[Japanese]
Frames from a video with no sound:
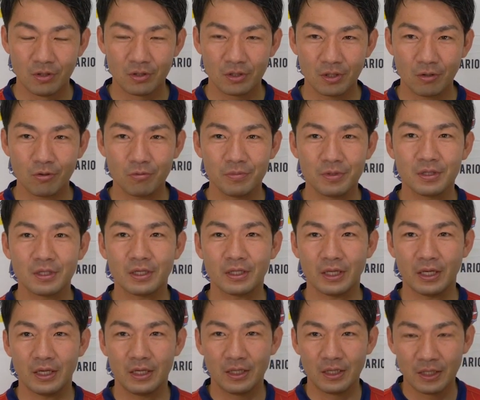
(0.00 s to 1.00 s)
でこうみんな
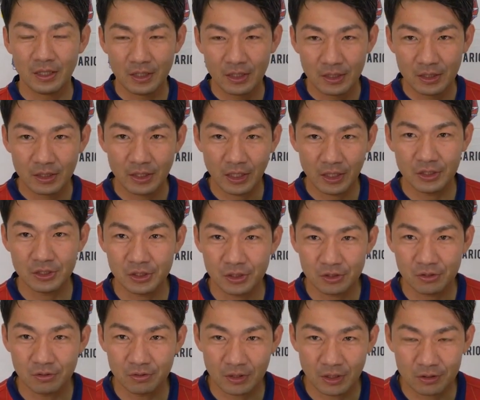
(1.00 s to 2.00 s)
で
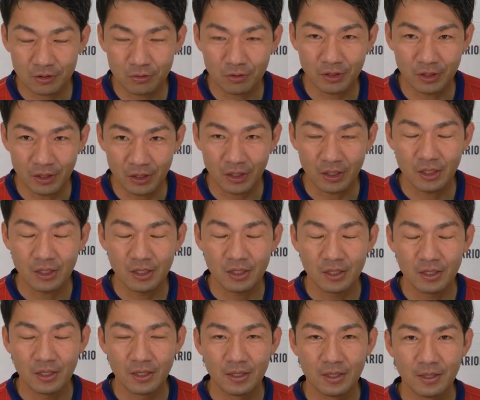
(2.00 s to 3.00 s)
エンジン組んだその時に
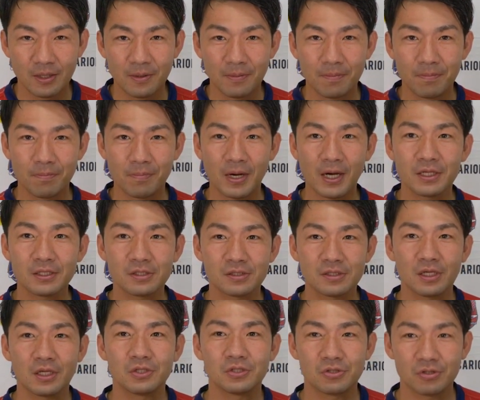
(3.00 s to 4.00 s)
バイス
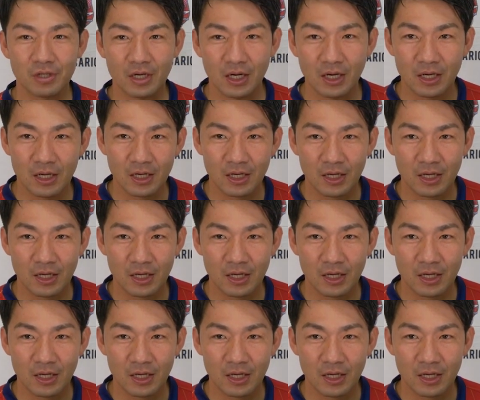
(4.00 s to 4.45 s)
選手が